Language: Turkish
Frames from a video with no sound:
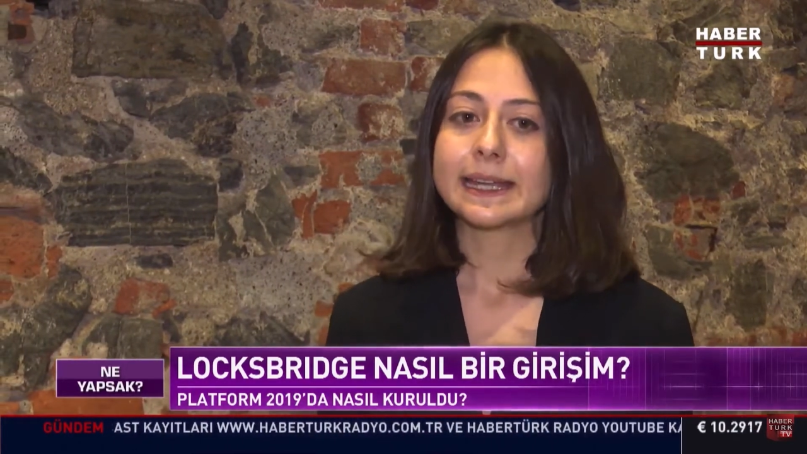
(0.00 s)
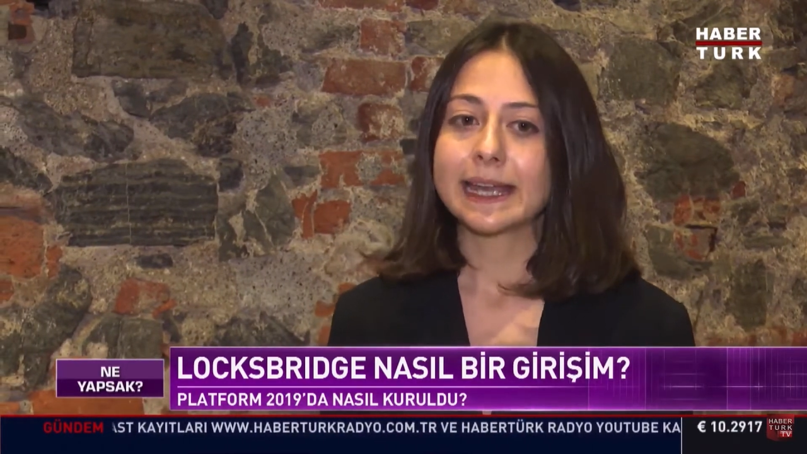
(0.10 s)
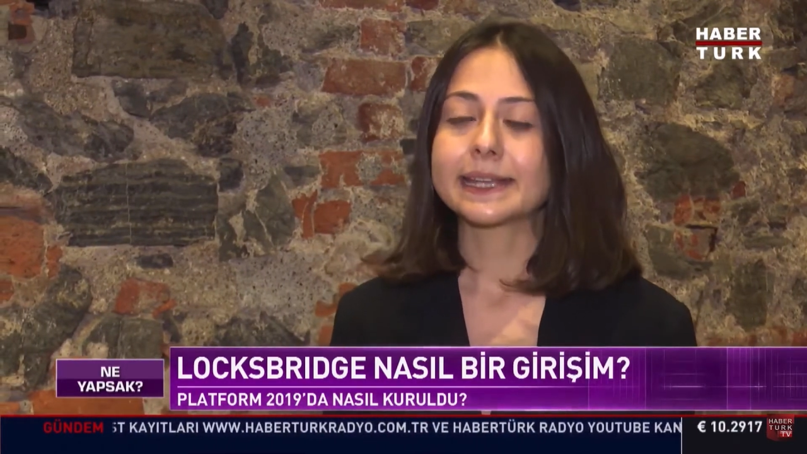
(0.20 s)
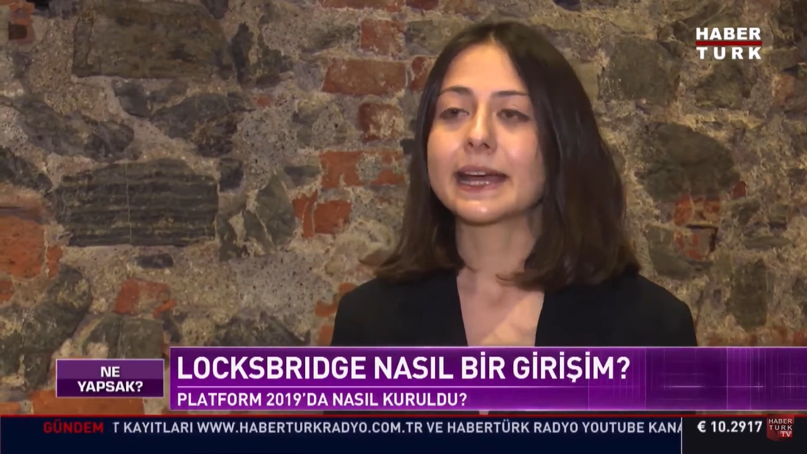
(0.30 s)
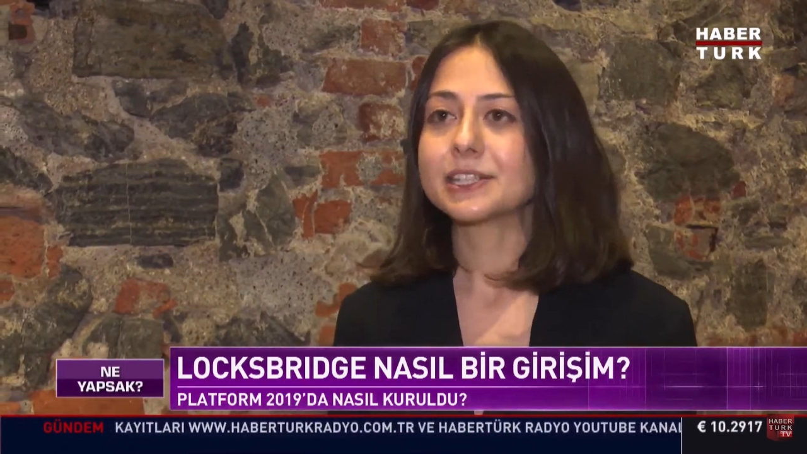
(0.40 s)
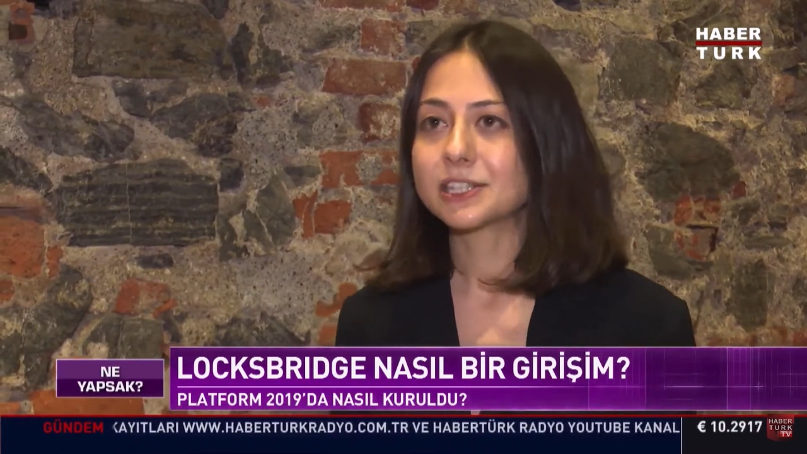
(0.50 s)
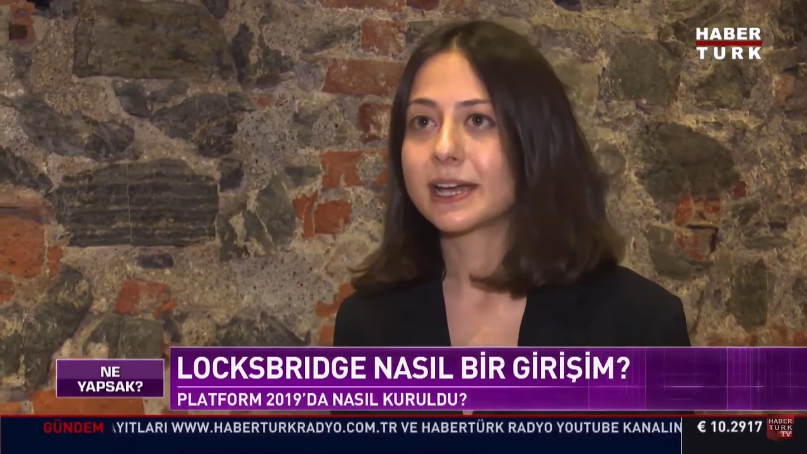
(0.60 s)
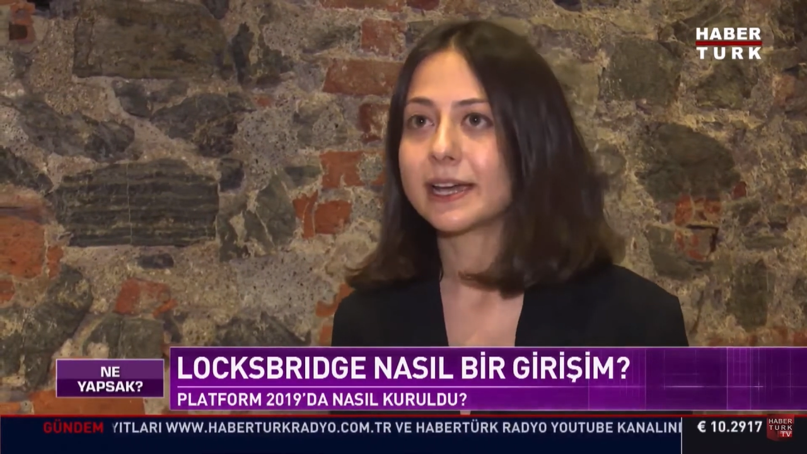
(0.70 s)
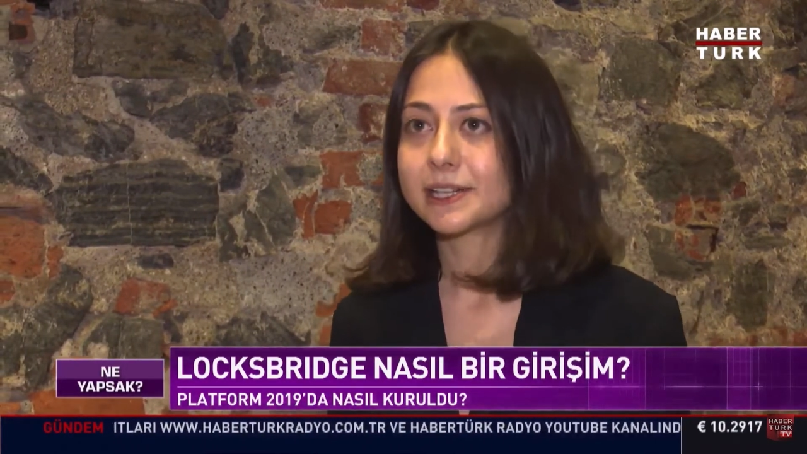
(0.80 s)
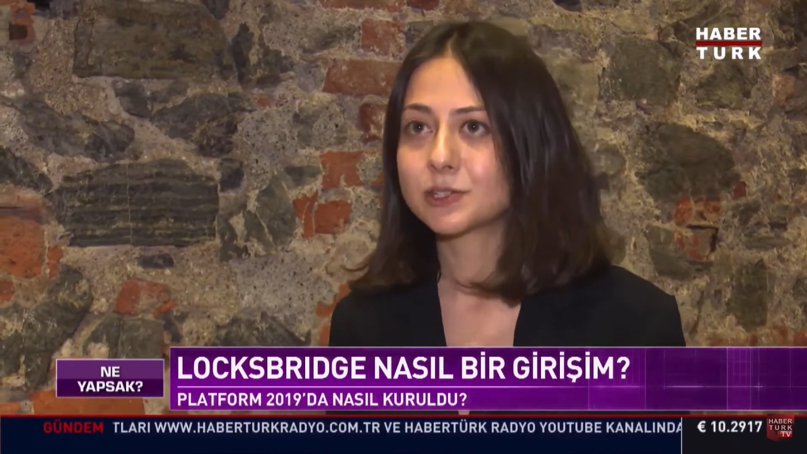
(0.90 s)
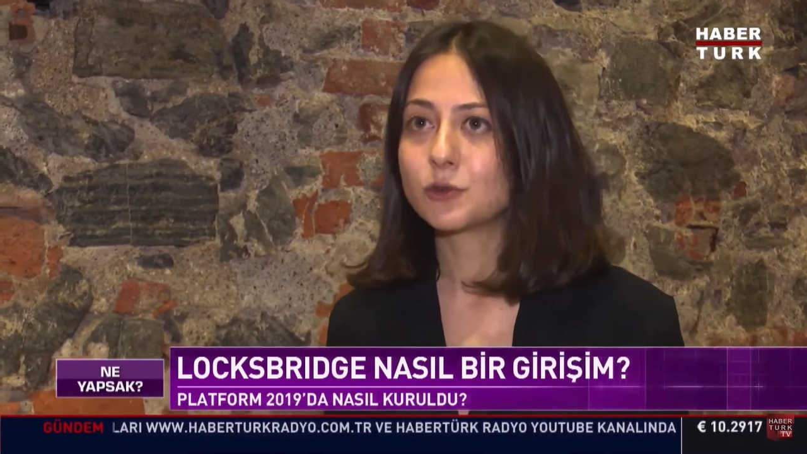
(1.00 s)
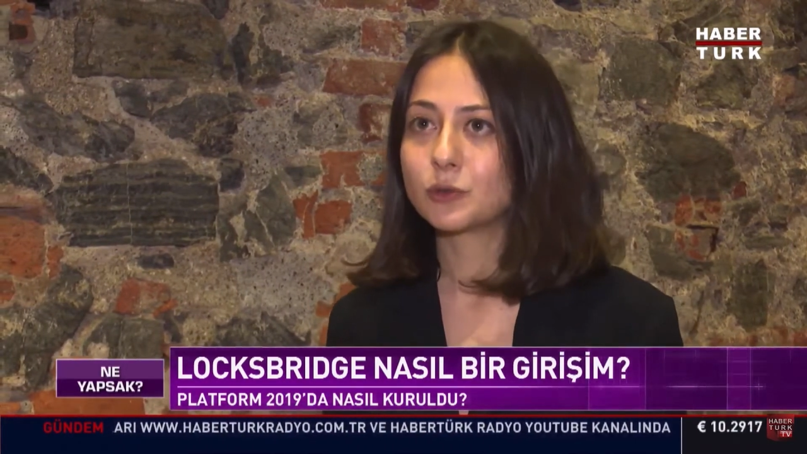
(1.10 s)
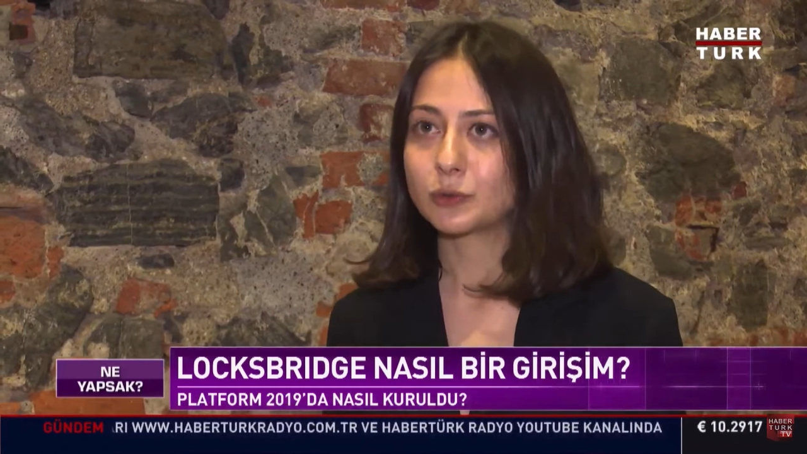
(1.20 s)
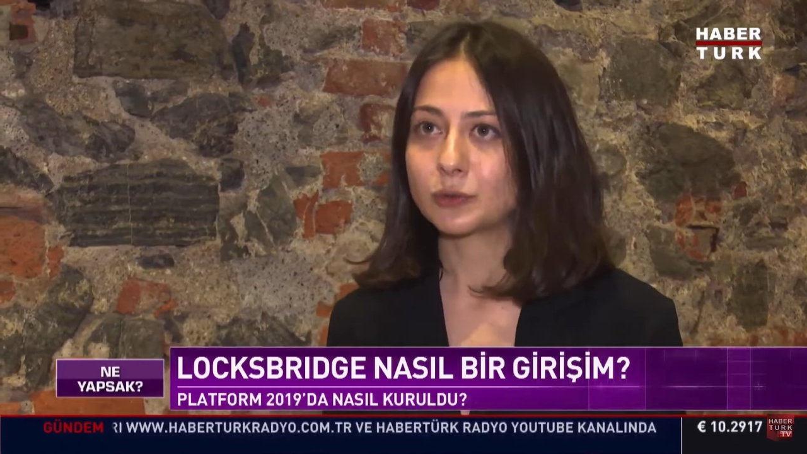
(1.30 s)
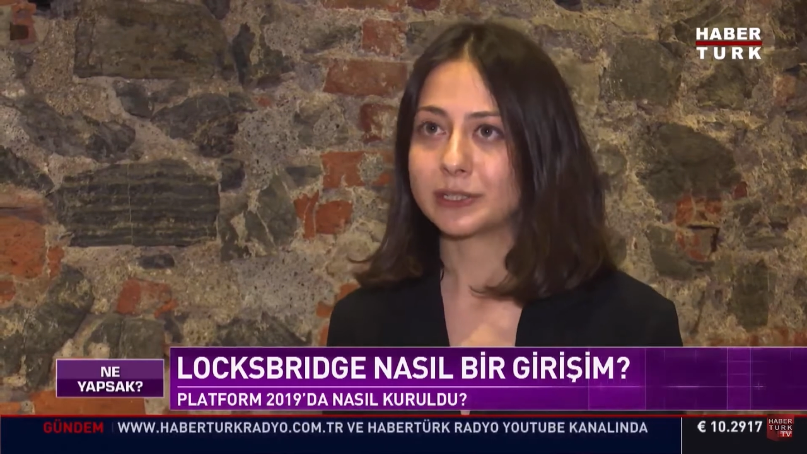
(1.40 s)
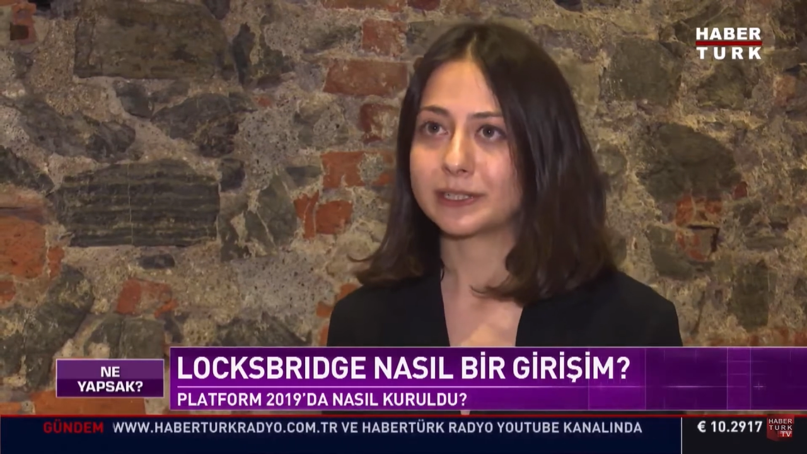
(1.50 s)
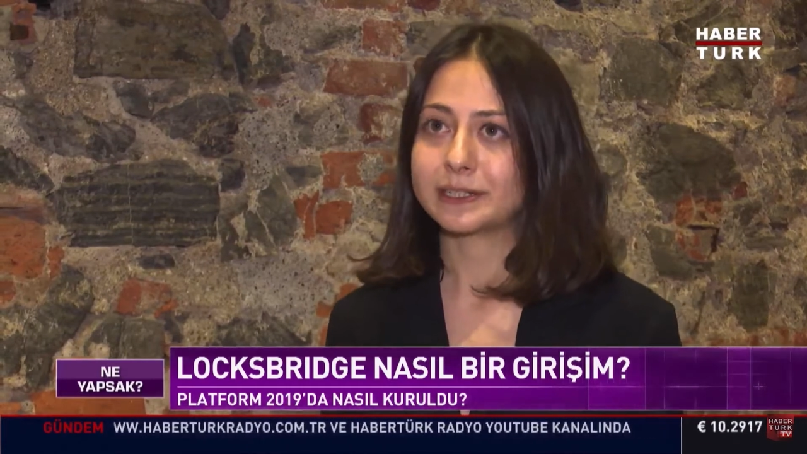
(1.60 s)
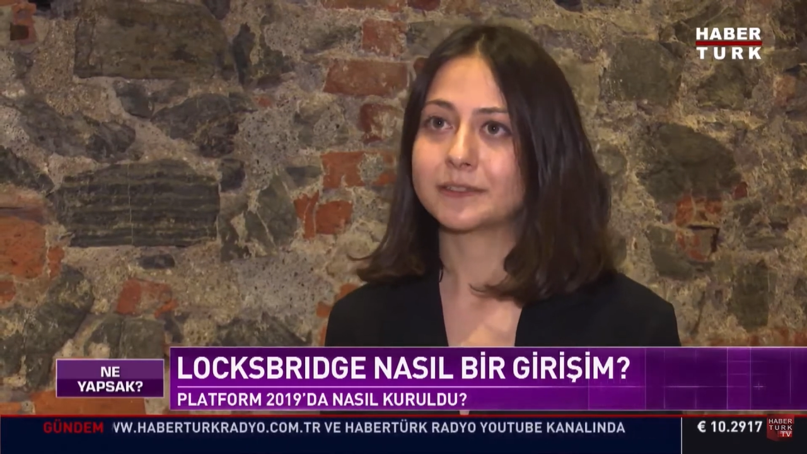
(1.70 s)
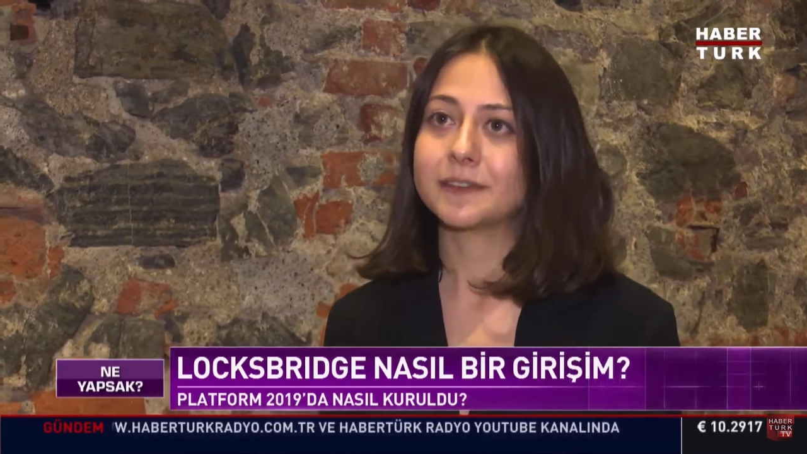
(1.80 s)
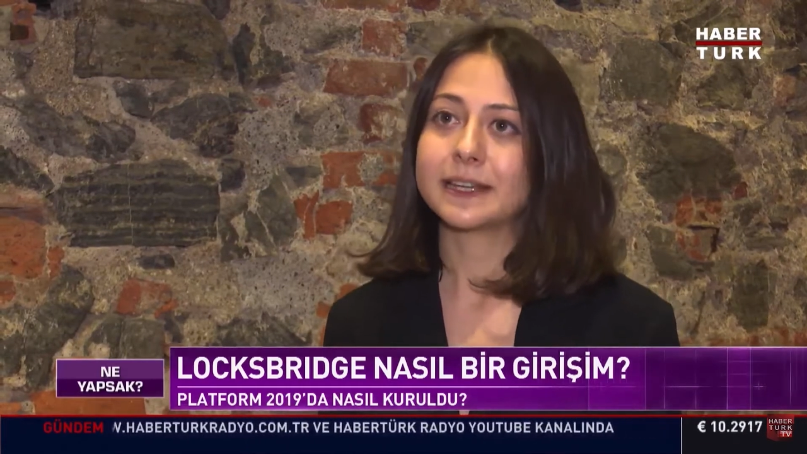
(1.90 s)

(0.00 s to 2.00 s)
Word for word: neyden şikayetçi olduklarını